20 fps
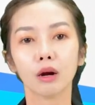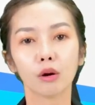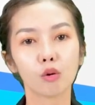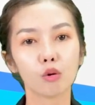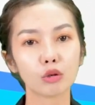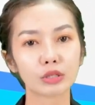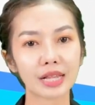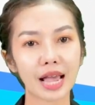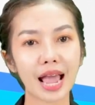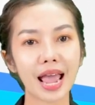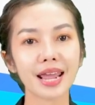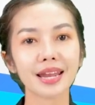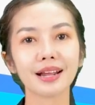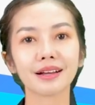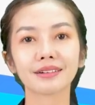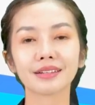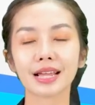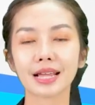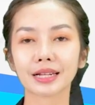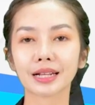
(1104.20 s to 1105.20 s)
ครูจะให้นั
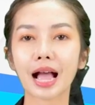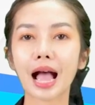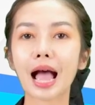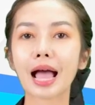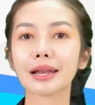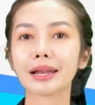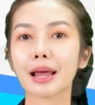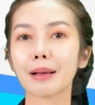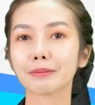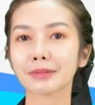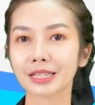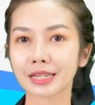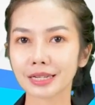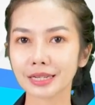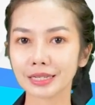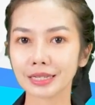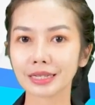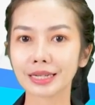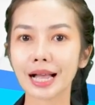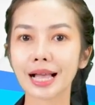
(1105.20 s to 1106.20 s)
กเรียนค่ะนำเส
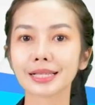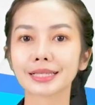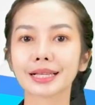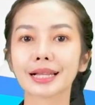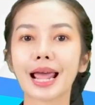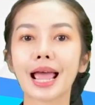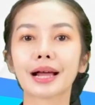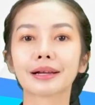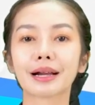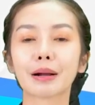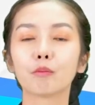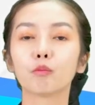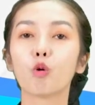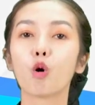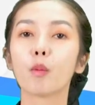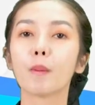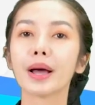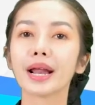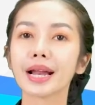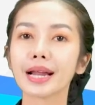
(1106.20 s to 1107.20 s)
นอการแสดงรำว
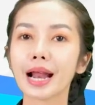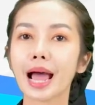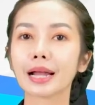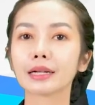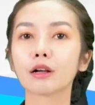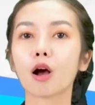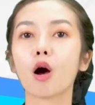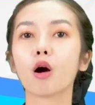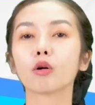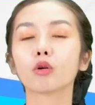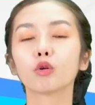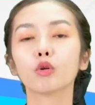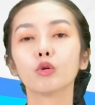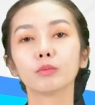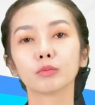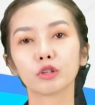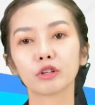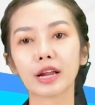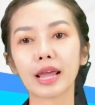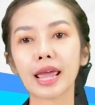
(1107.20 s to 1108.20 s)
งมาตรฐานของกลุ่ม
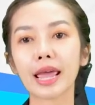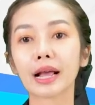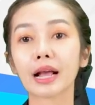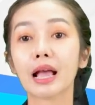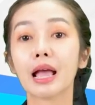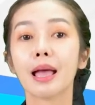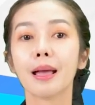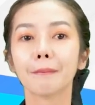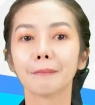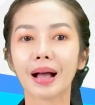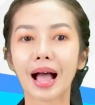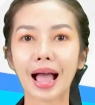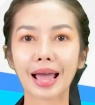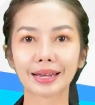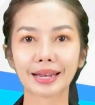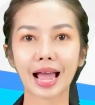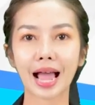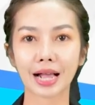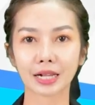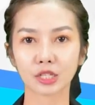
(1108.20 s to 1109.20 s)
ตนเองผ่าน
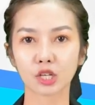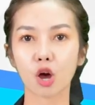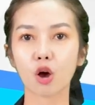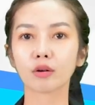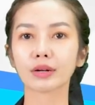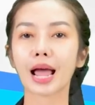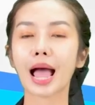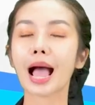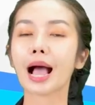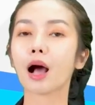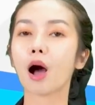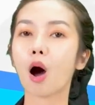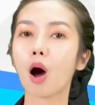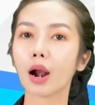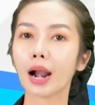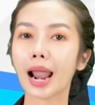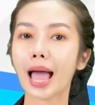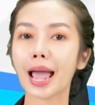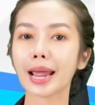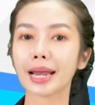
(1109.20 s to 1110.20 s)
ทางช่องทางออ
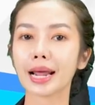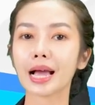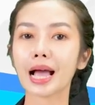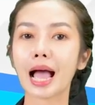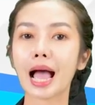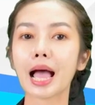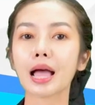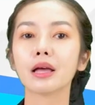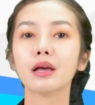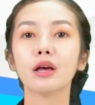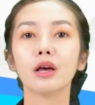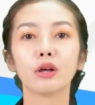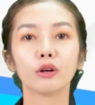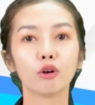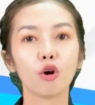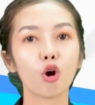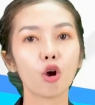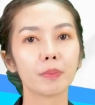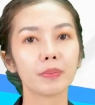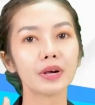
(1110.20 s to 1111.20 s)
นไลน์นะคะ
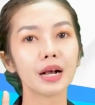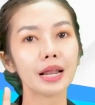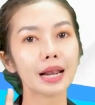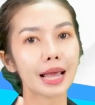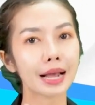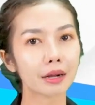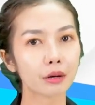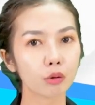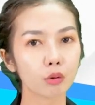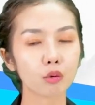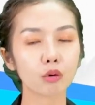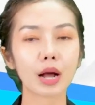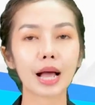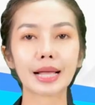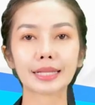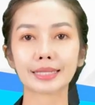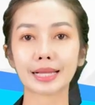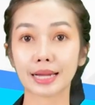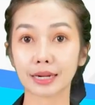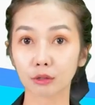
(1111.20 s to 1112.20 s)
โดยเพื่อนและครูค่ะ
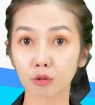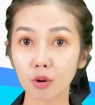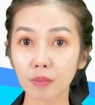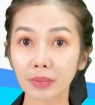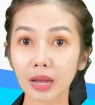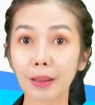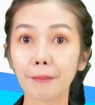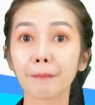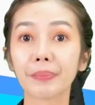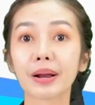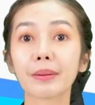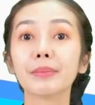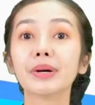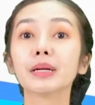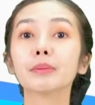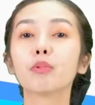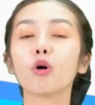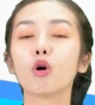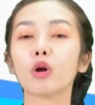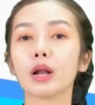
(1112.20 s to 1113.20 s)
จะร่วมกันประเมิ
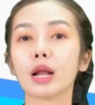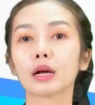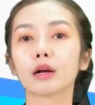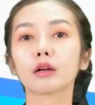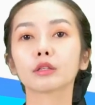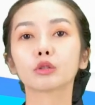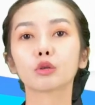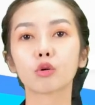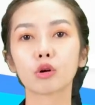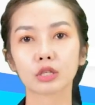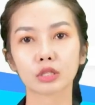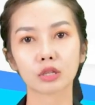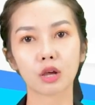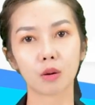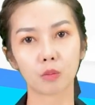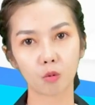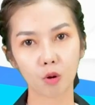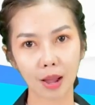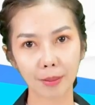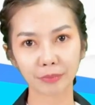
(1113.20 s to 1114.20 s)
นผลแล้วก็ตรวจสอ
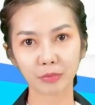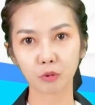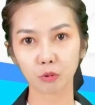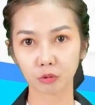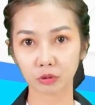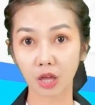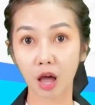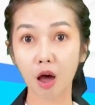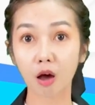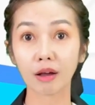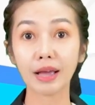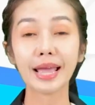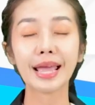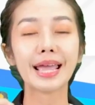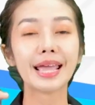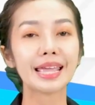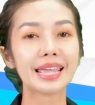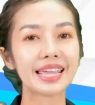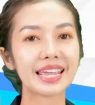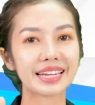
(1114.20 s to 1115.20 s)
บความถูกต้อง
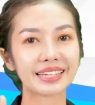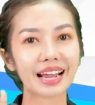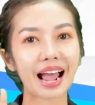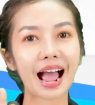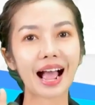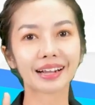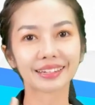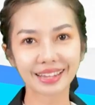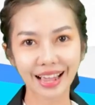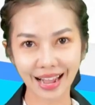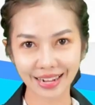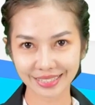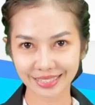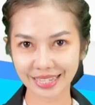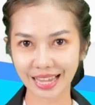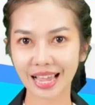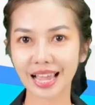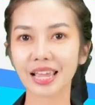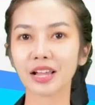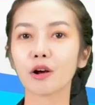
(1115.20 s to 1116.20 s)
อีกทั้งยัง
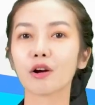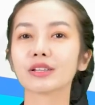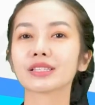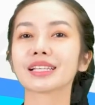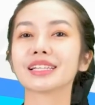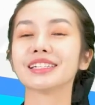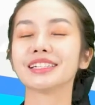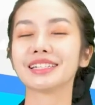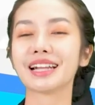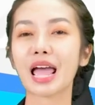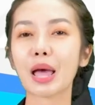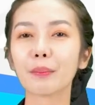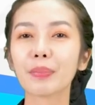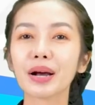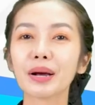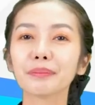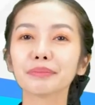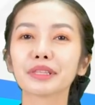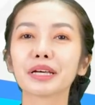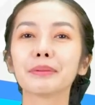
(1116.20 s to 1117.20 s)
จะให้ข้อเสนอแนะ
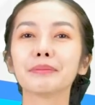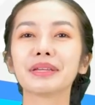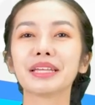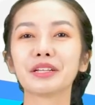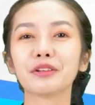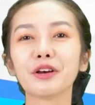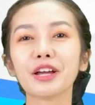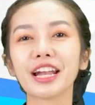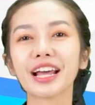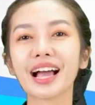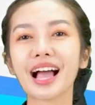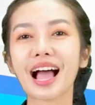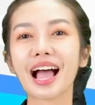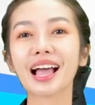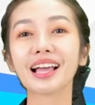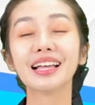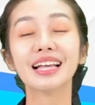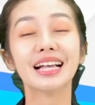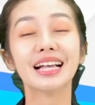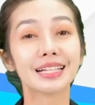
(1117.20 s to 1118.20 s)
เพิ่มเติมอีกด้วยนะคะ
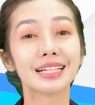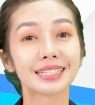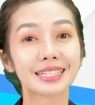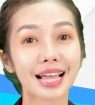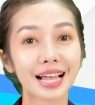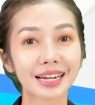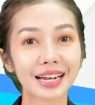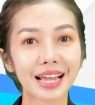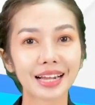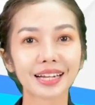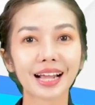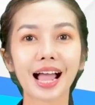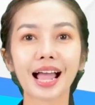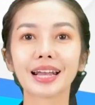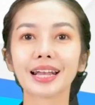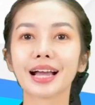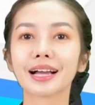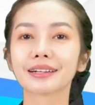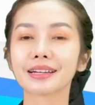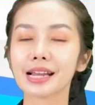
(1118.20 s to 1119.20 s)
จากนั้นค่ะ
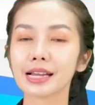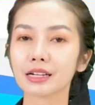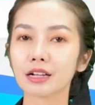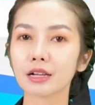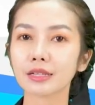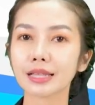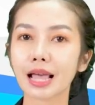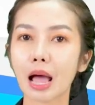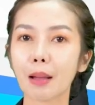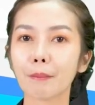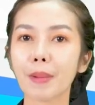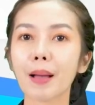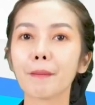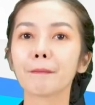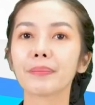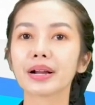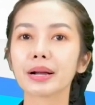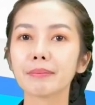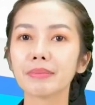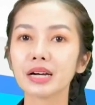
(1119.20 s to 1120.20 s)
นักเรียนก็สามารถ
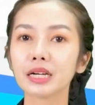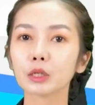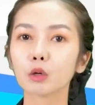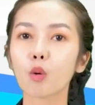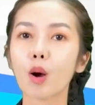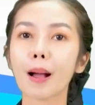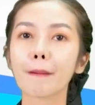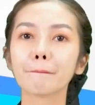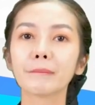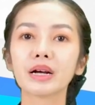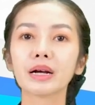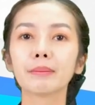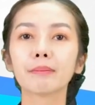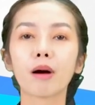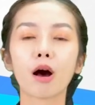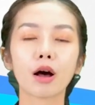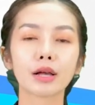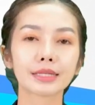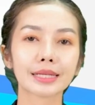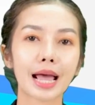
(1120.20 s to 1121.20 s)
ประเมินความพึง
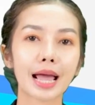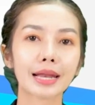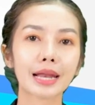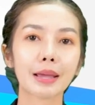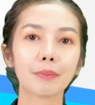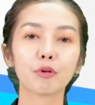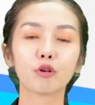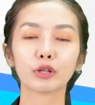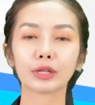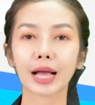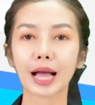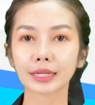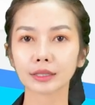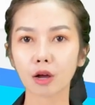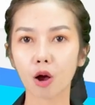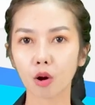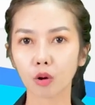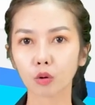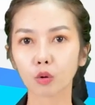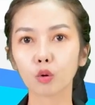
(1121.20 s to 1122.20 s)
พอใจในผลงาน
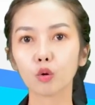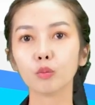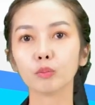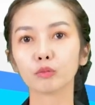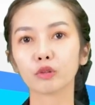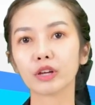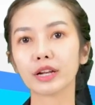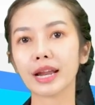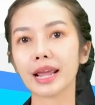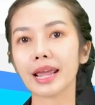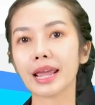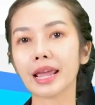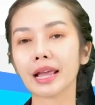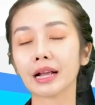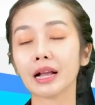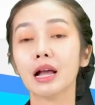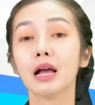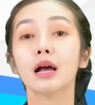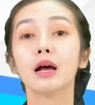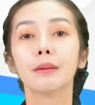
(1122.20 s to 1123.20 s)
ของกลุ่มตนเอง
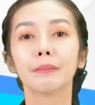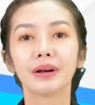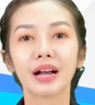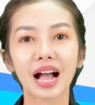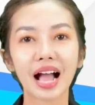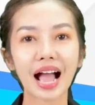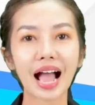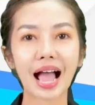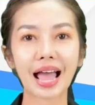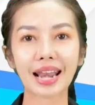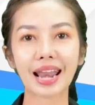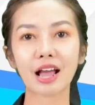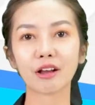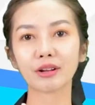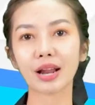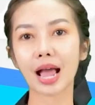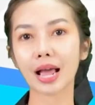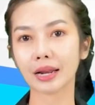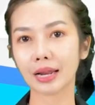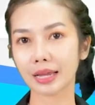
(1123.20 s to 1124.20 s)
เพื่อหาแนว
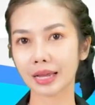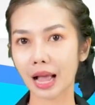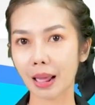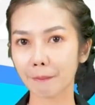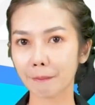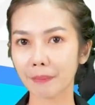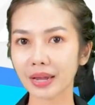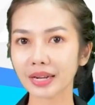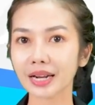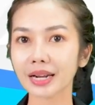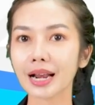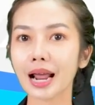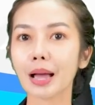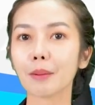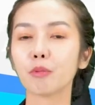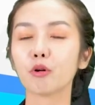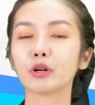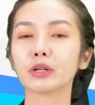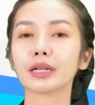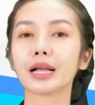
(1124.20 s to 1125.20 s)
ทางในการพัฒนา
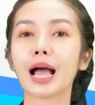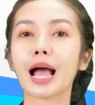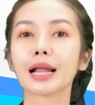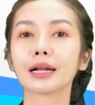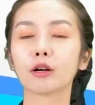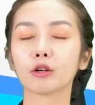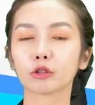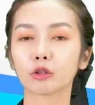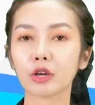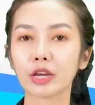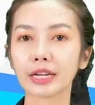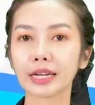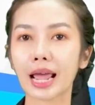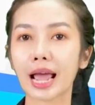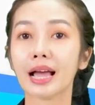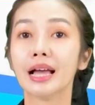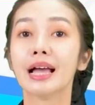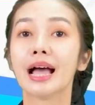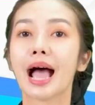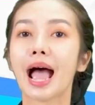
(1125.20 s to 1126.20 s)
ผลงานของตัวเองเนี่
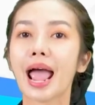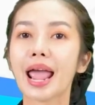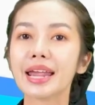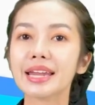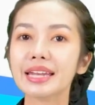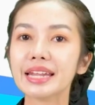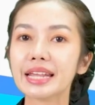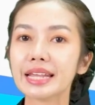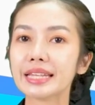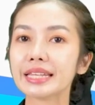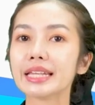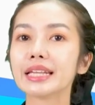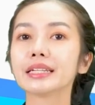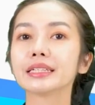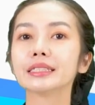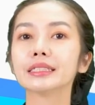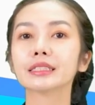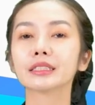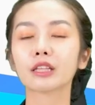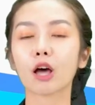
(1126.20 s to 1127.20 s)
ยให้ดียิ่ง
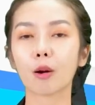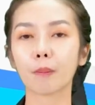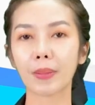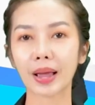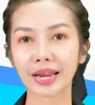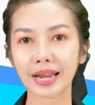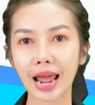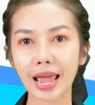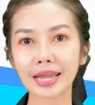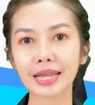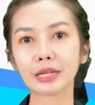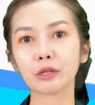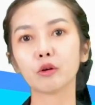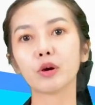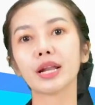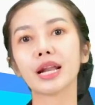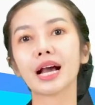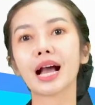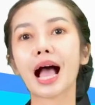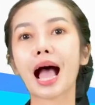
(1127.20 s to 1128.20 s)
ขึ้นต่อไปได้อีกด้
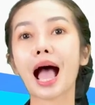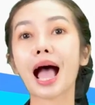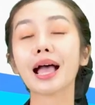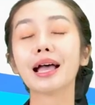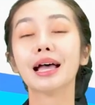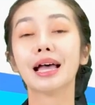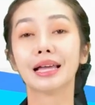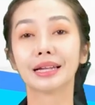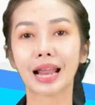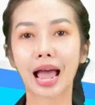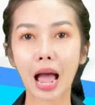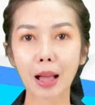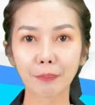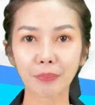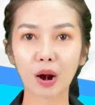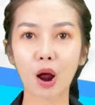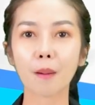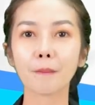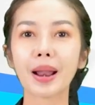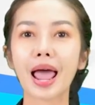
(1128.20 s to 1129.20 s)
วยนะคะถ้า
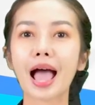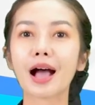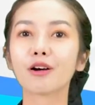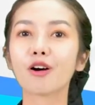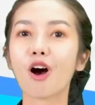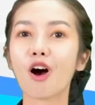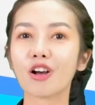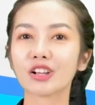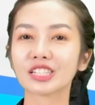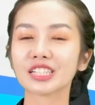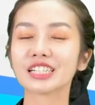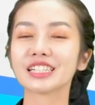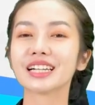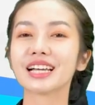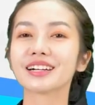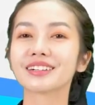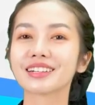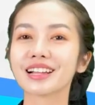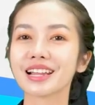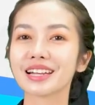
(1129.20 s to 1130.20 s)
พร้อมแล้วขอเชิญ
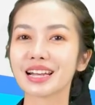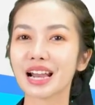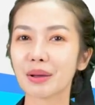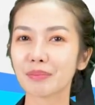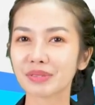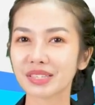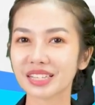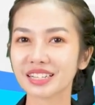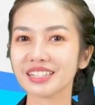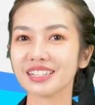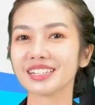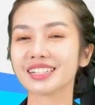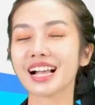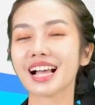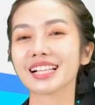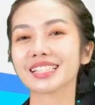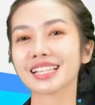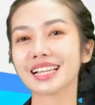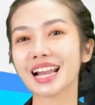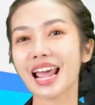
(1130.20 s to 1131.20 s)
นักเรียนนำเสนอ
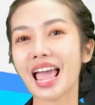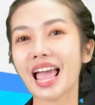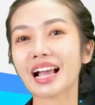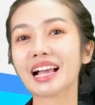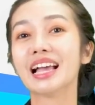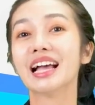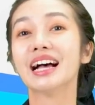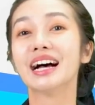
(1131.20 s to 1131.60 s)
การแสดง